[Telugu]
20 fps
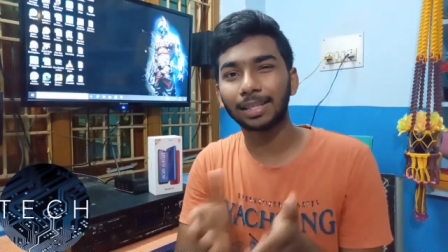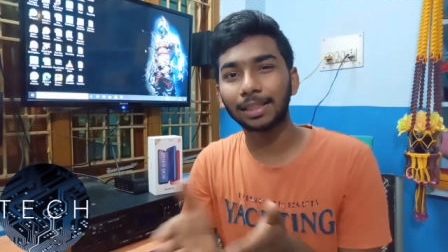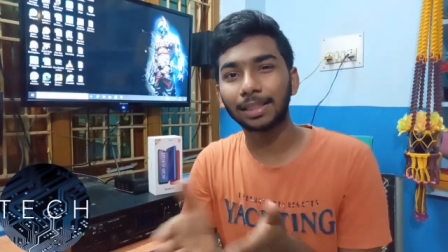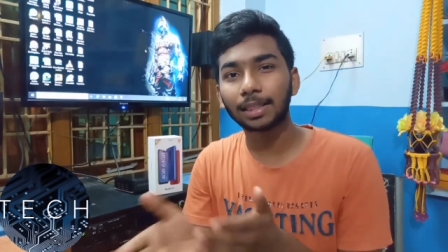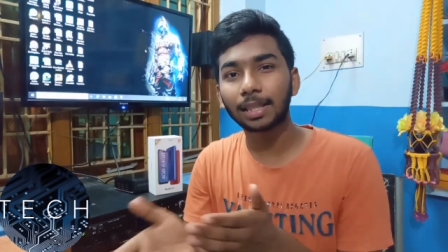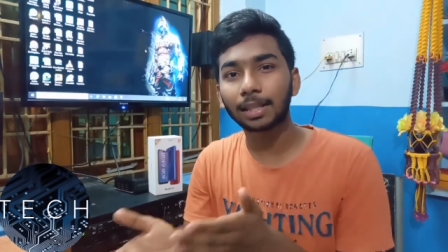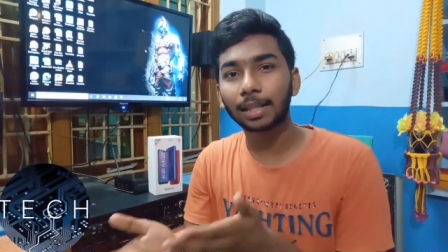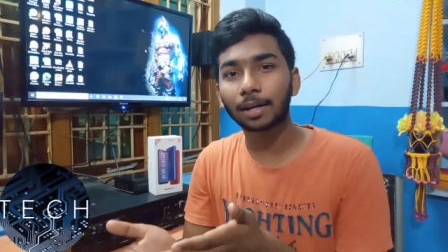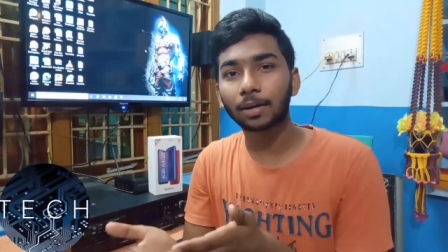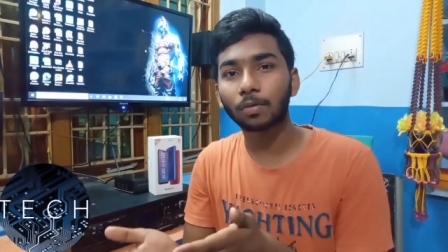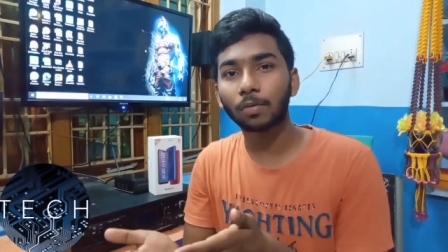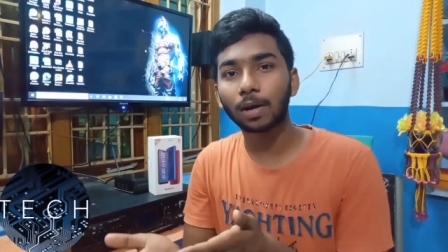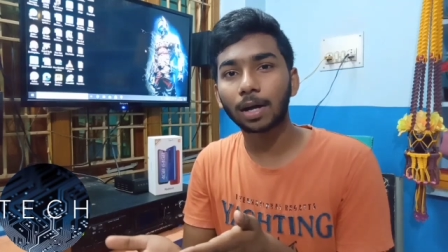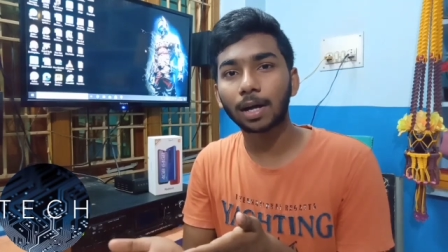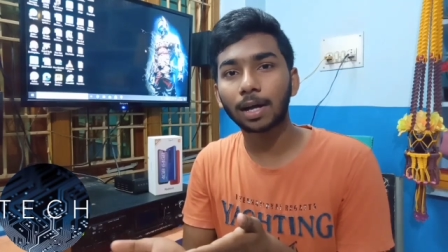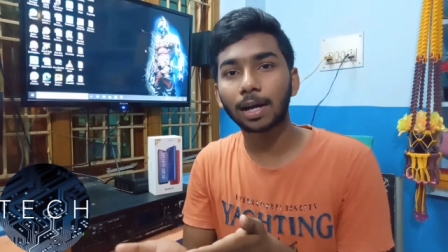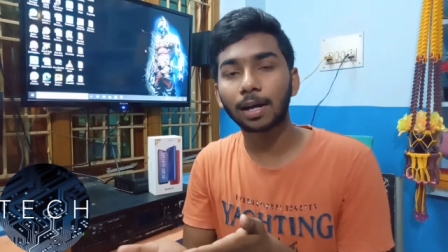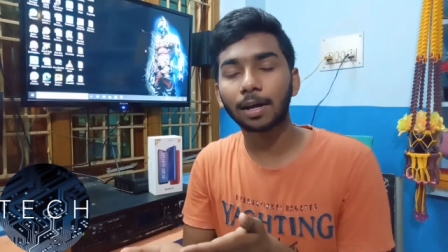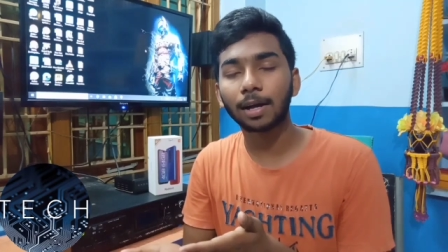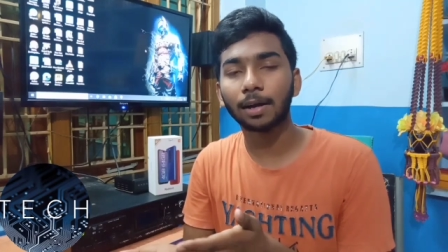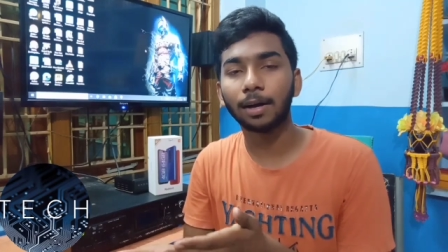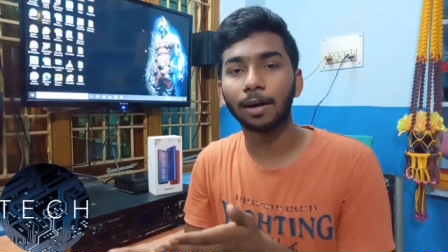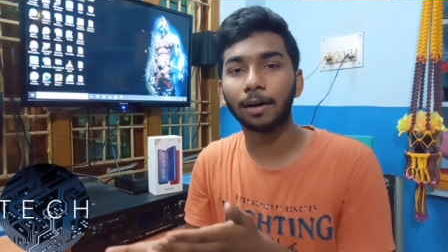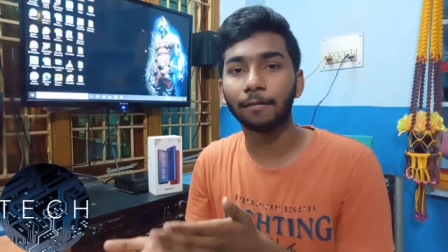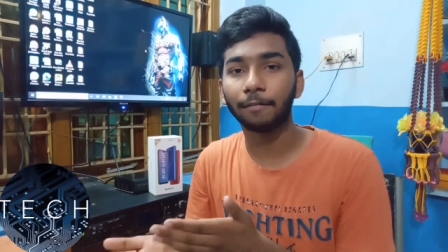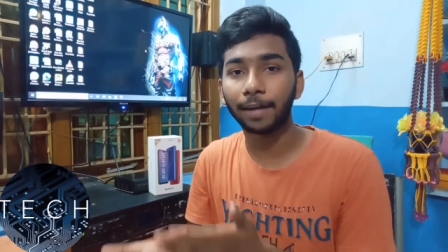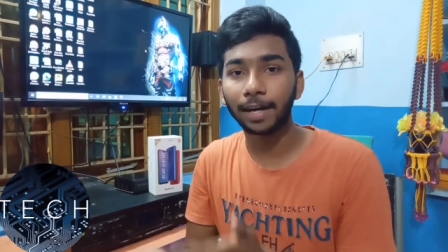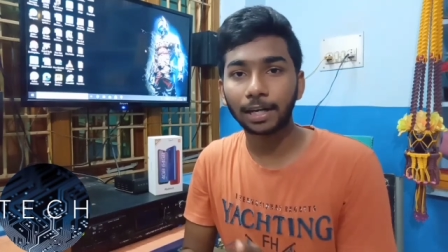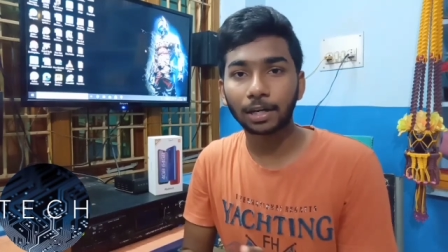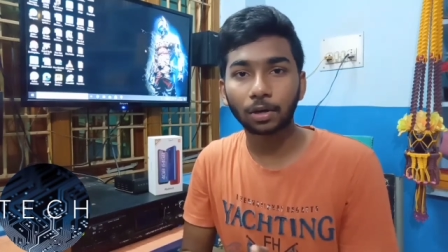ఇంత తక్కువ
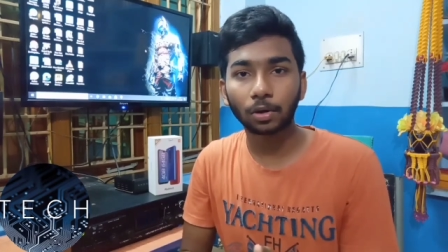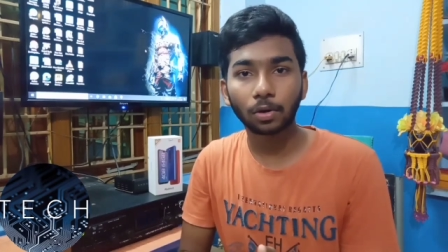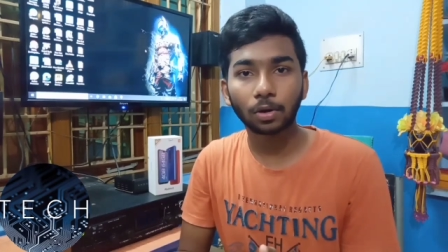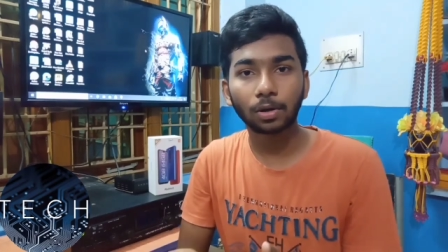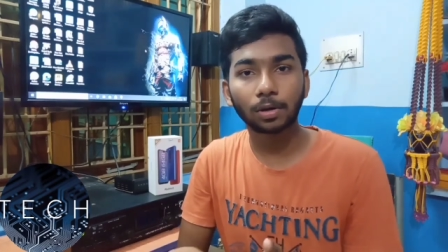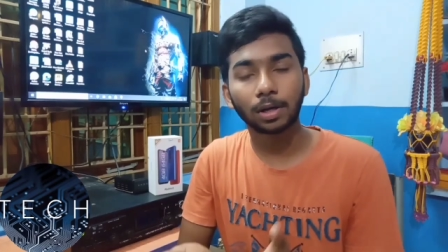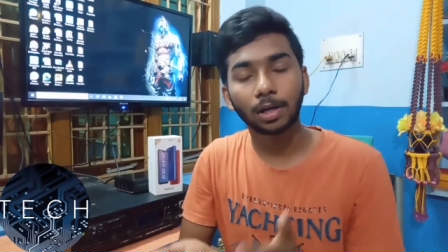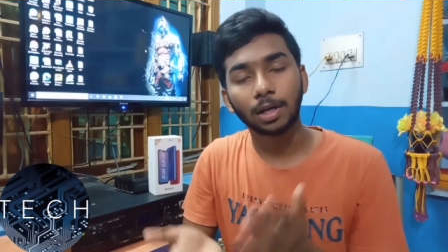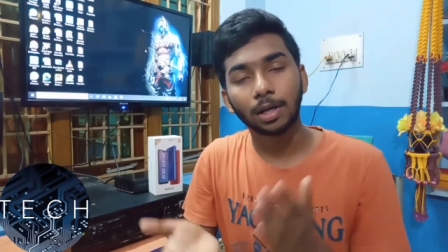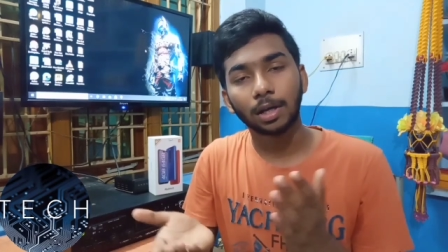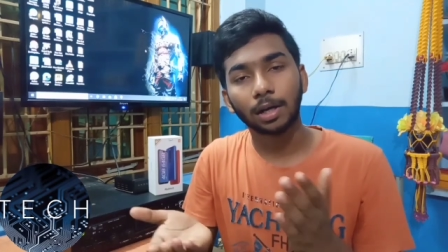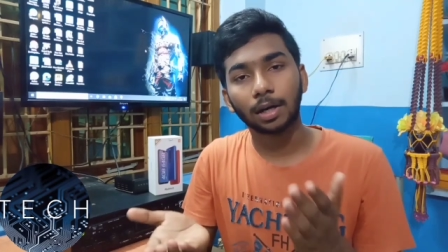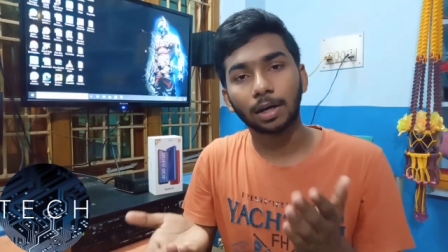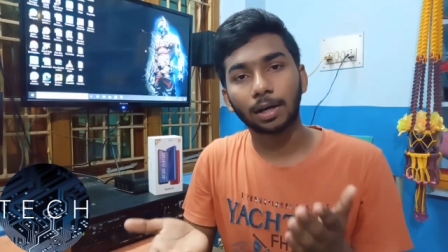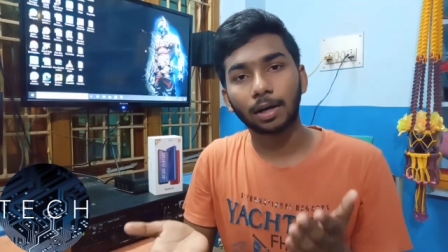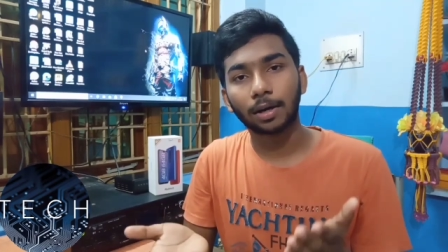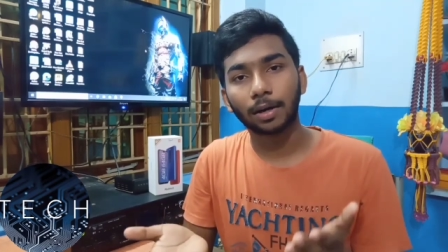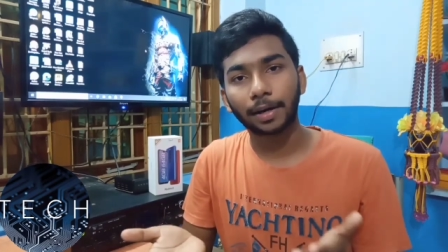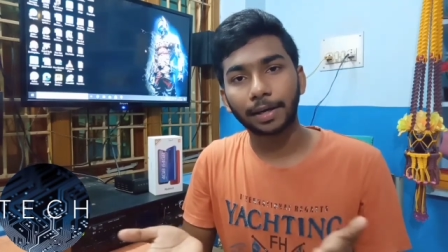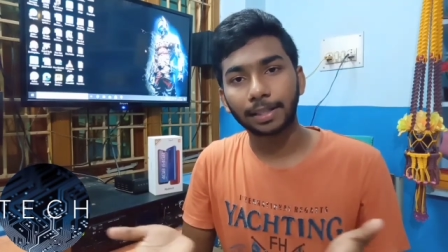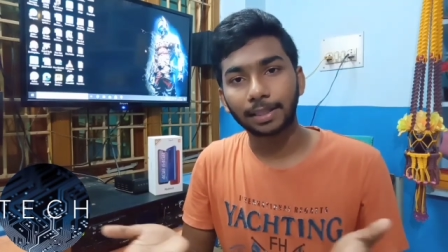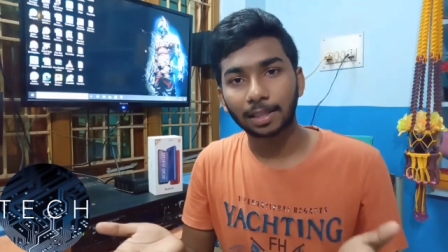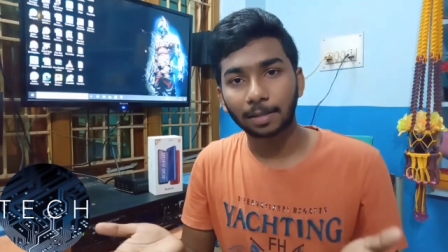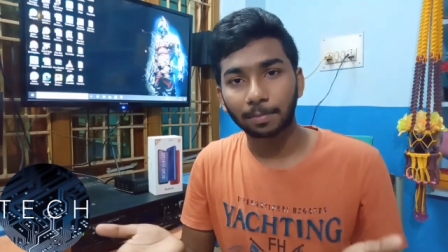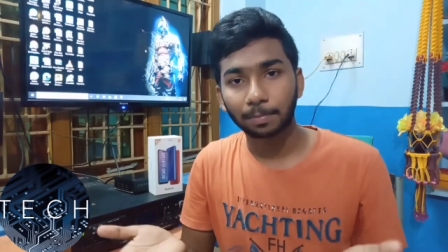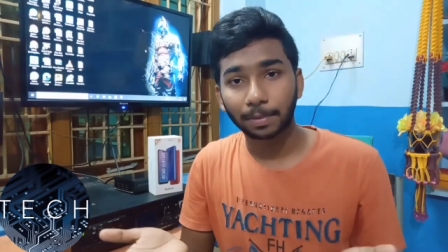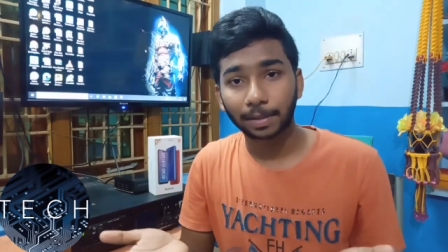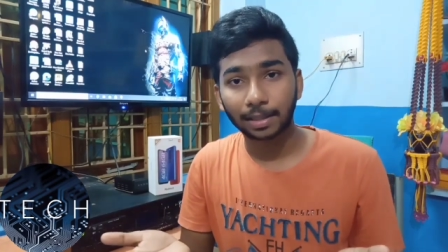వెయిట్లో ఇంత